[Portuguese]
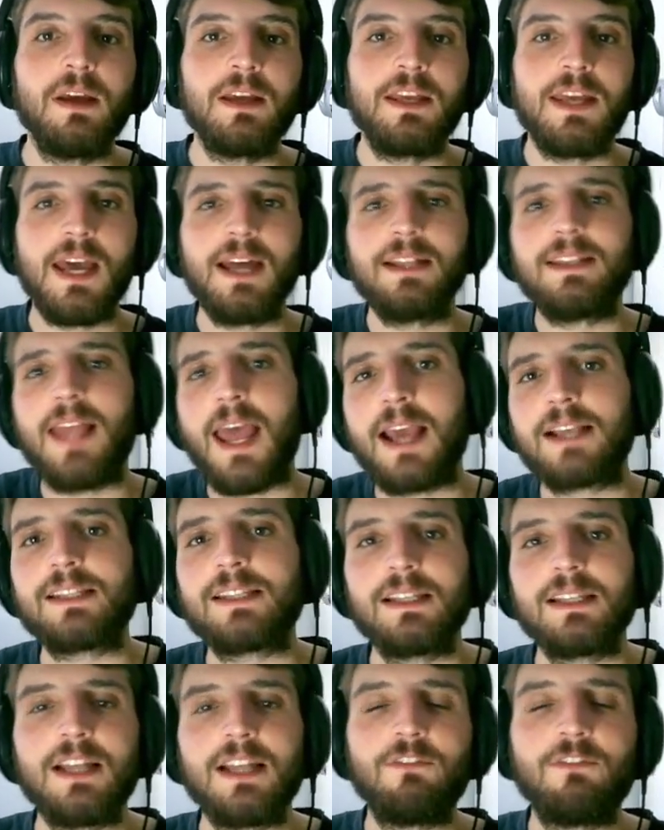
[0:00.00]
que é a
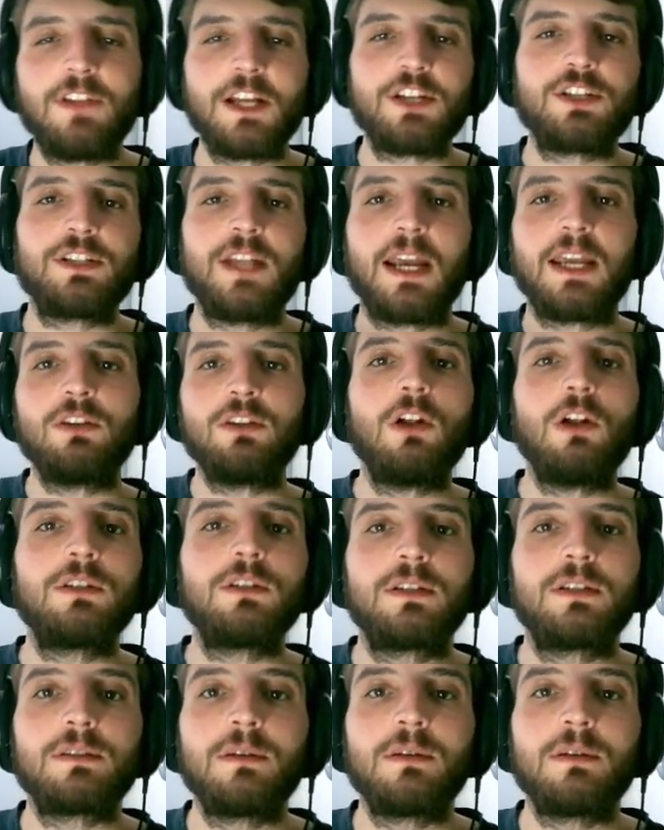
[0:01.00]
DEX da Flash Technologies.